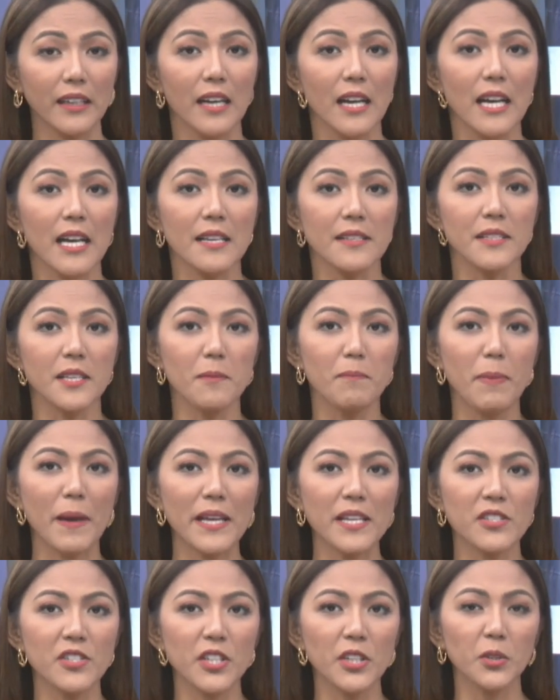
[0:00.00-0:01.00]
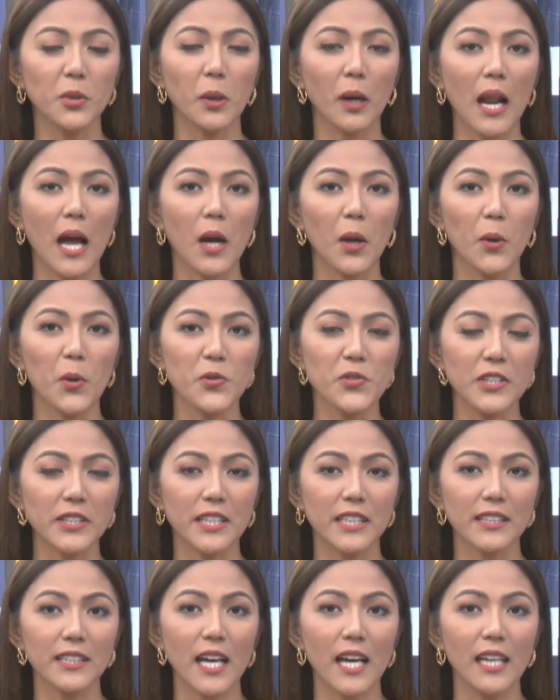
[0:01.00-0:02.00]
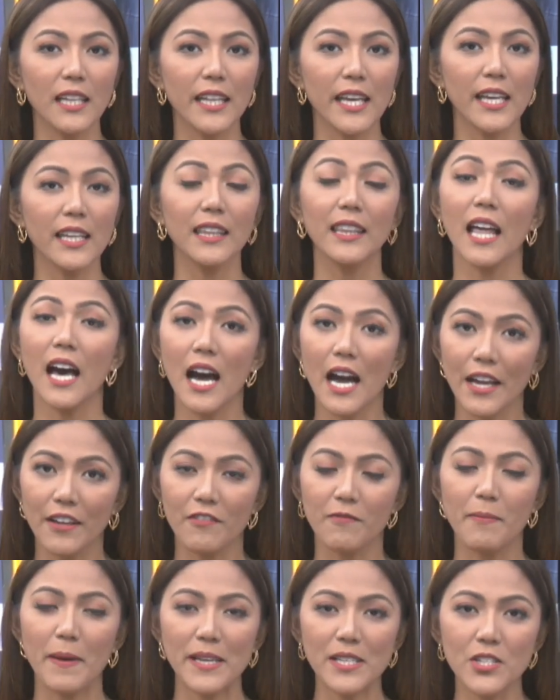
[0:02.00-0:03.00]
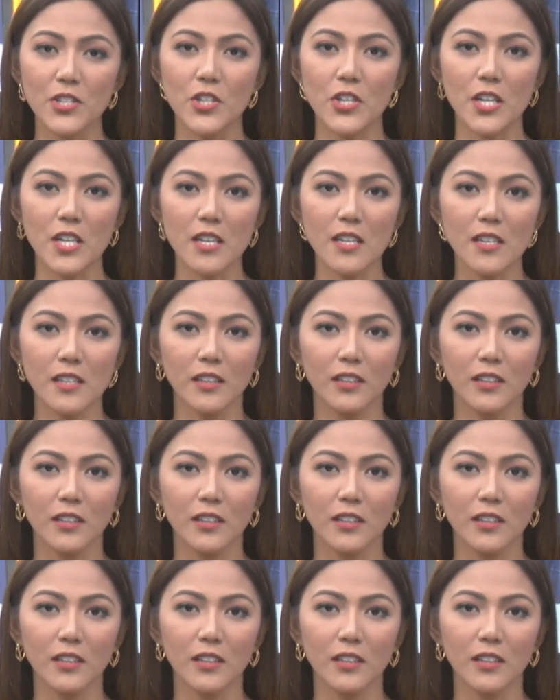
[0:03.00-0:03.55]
Si Benji Dorango sa detalye live. Benji.